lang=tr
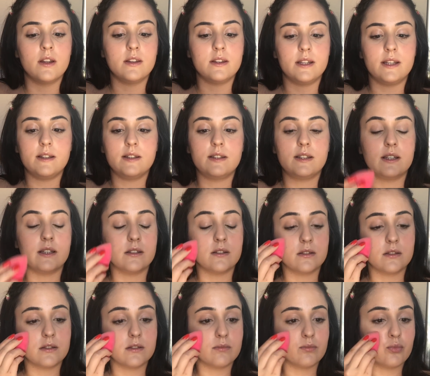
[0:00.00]
Neyse
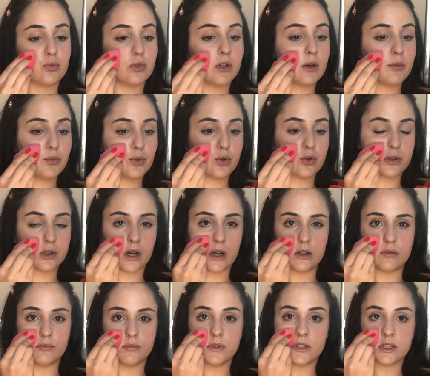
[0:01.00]

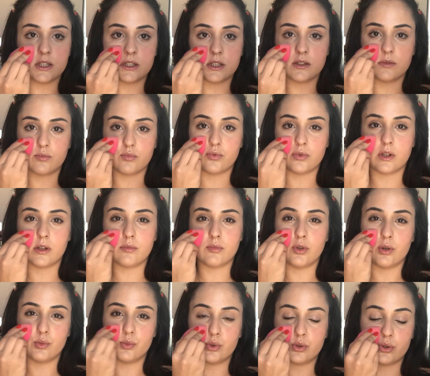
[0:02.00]
bulamıyorlarmış.
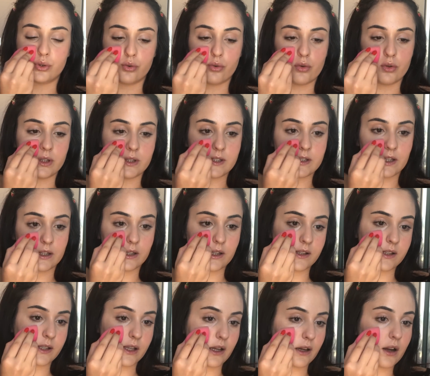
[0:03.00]
Bulamıyormuş çoğu insan.
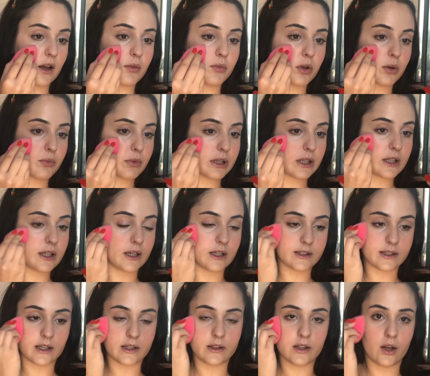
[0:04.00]
Instagram'da bana
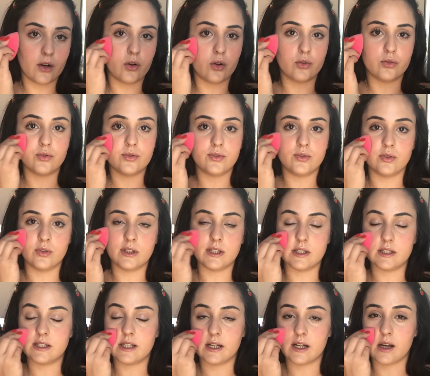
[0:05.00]
yazanlar oldu. Çünkü
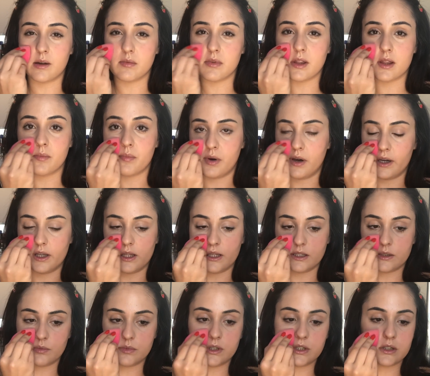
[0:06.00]
Instagram'da da
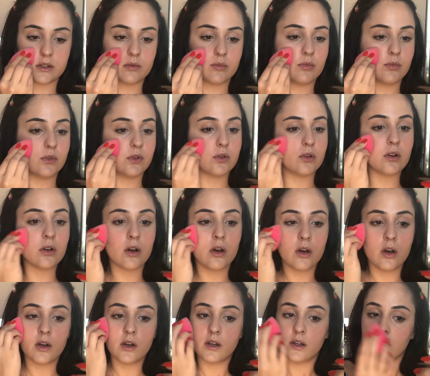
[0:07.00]
paylaşmıştım bunu.
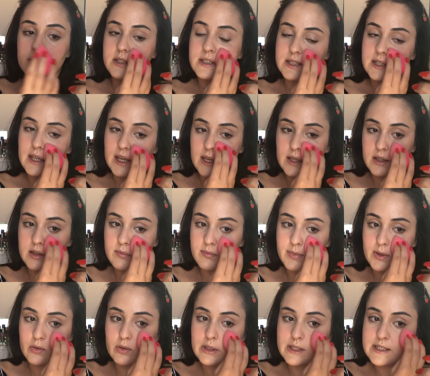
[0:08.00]
Şey,
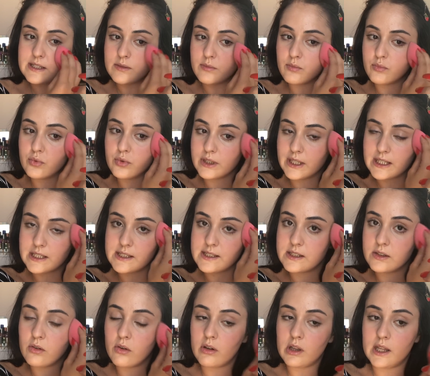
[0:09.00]
Biolis'in bu
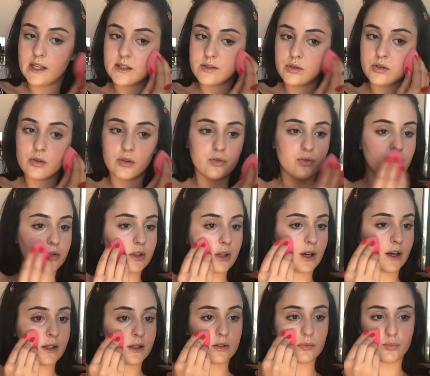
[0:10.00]
geçici
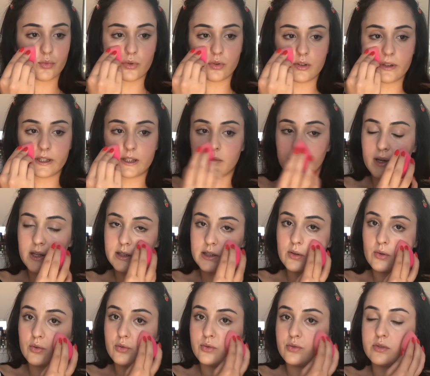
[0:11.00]
koleksiyonundaydı. Büyük
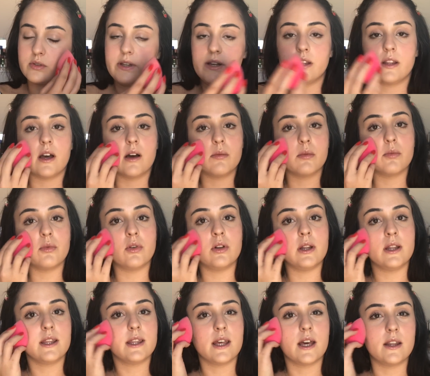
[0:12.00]
ihtimalle o yüzden ama
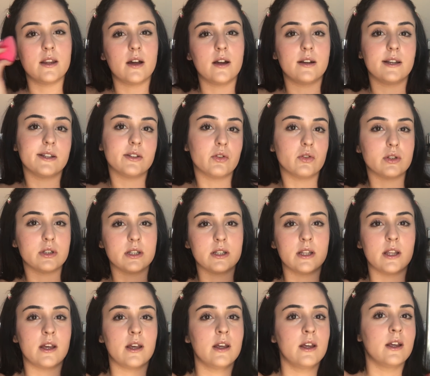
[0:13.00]
böyle kenarda,
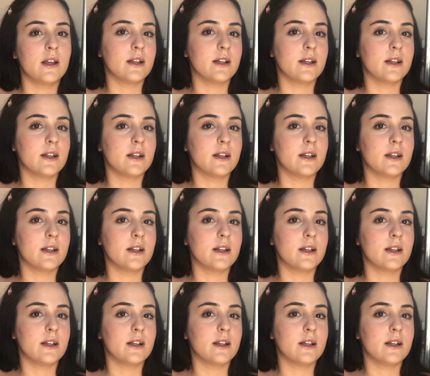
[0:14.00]
köşede,